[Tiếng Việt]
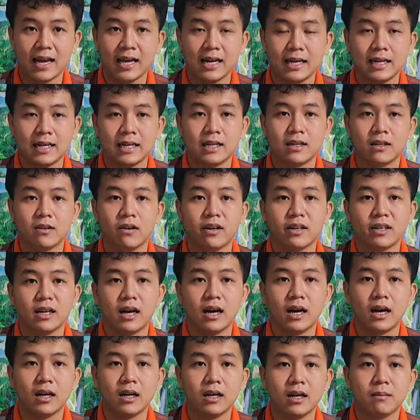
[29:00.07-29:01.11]
vàng da,
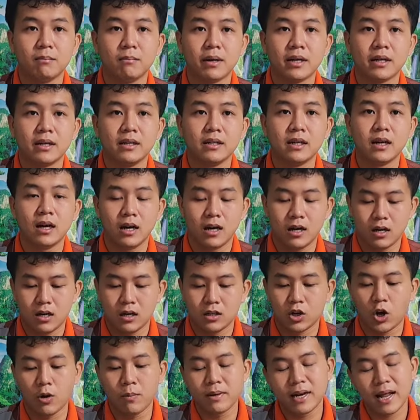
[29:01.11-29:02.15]
rồi
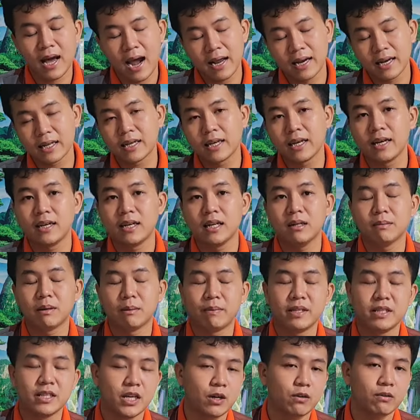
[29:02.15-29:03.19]
bị nổi bì đai này
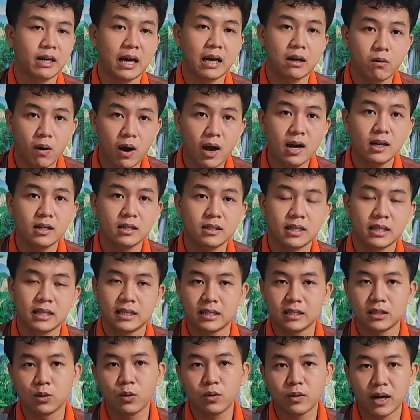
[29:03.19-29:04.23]
kia đó mà bị nhiều nặng
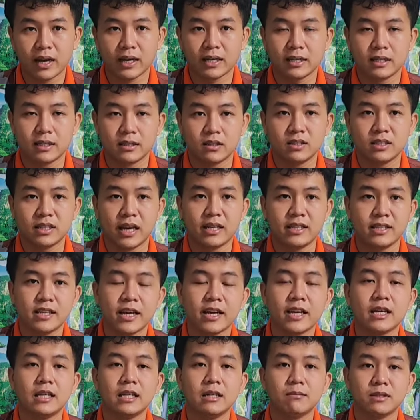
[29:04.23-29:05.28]
quá thì thuốc này
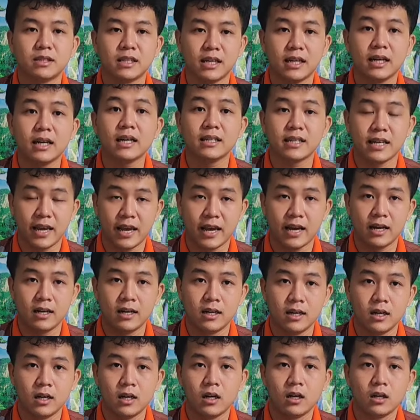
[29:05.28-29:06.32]
nó sẽ trị, nhưng mà trị rất
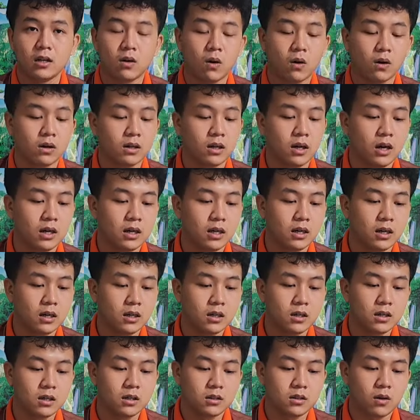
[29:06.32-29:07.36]
là nhẹ.
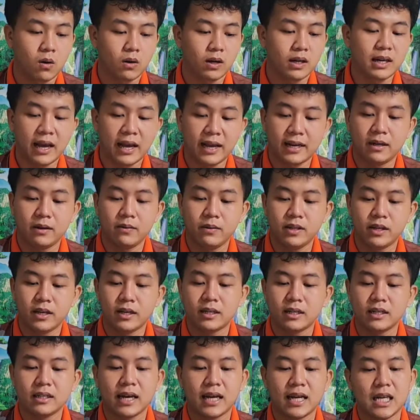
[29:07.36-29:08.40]
Còn cái
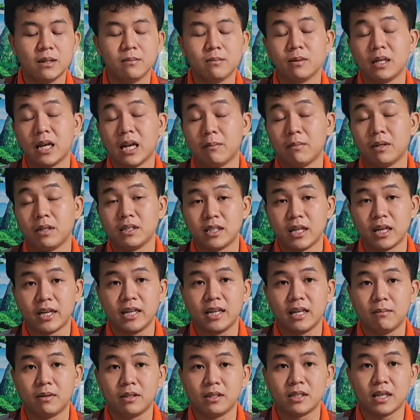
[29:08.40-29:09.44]
này đó quý vị, cái này đó
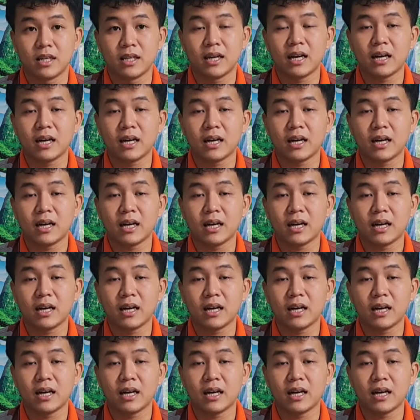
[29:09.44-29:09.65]
mình